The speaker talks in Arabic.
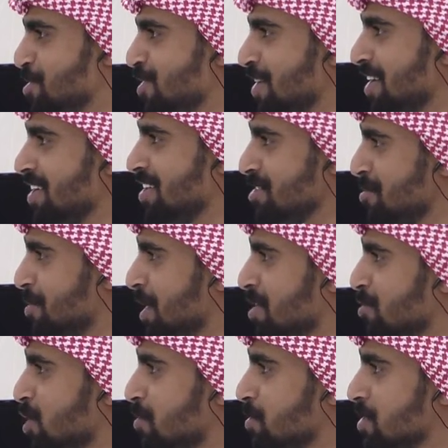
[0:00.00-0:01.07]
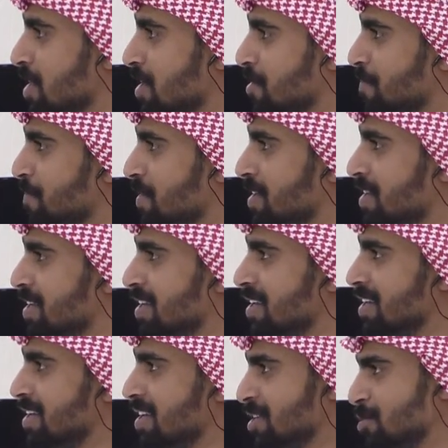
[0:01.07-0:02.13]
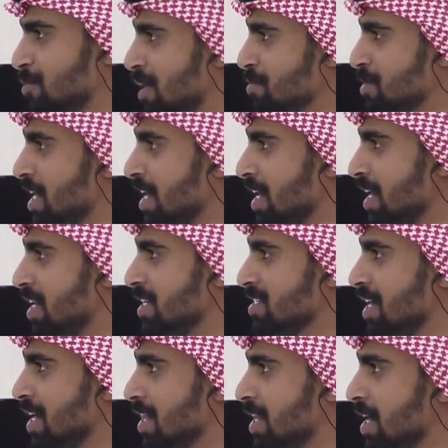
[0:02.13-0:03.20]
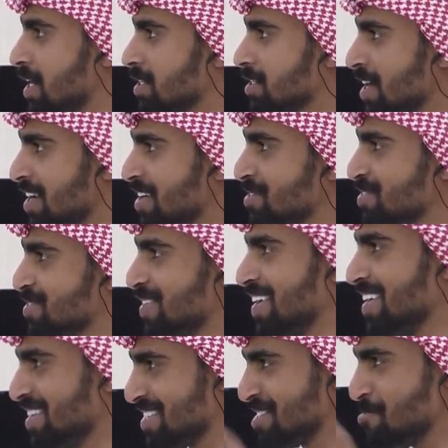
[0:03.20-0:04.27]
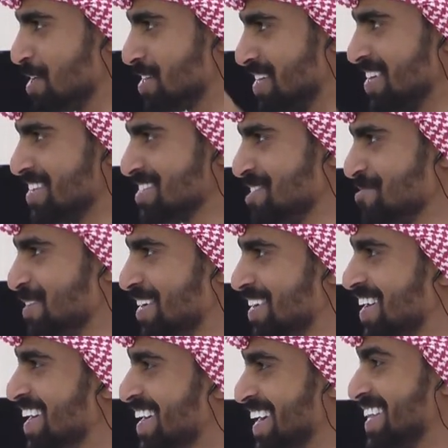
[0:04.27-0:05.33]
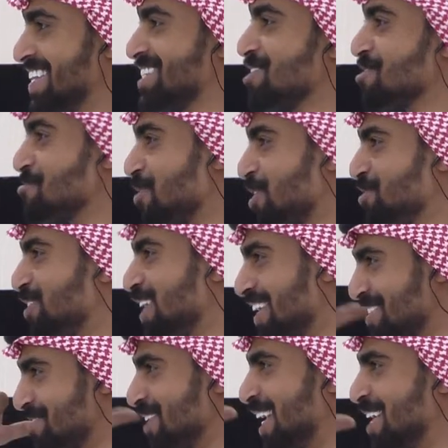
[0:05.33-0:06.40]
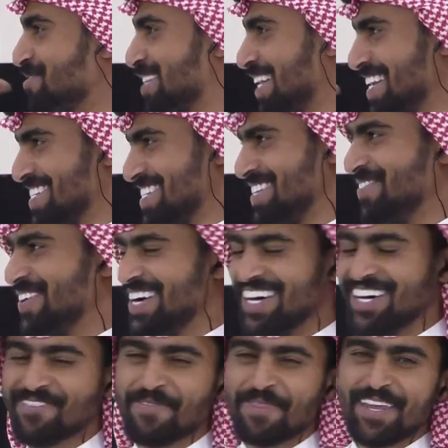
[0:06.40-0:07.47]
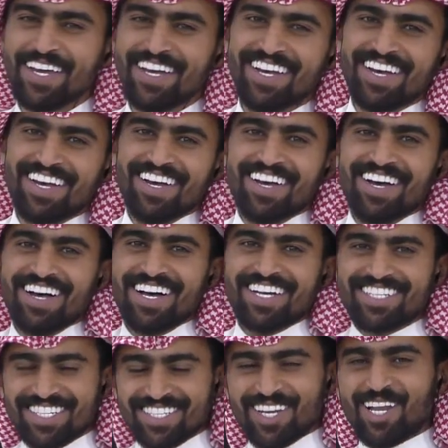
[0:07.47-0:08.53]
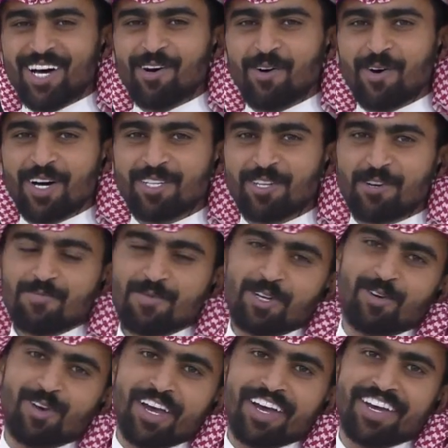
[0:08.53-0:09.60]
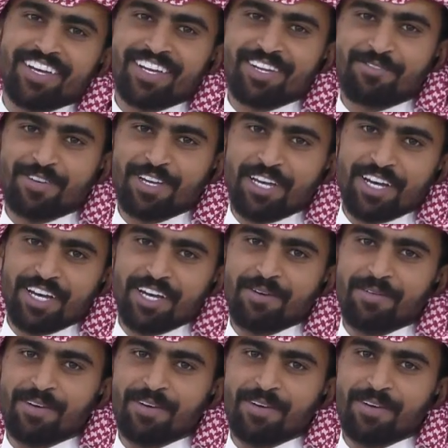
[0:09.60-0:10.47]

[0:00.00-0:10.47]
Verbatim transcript: بكل خير صباحكم ولا مساءكم لأنهم أمس قايلين لي الساعة 12 عرفت فشبكت على الصباح يعني. قاعد أسوي بروفات من أمس على الصباح أسعد الله أوقاتكم بكل خير في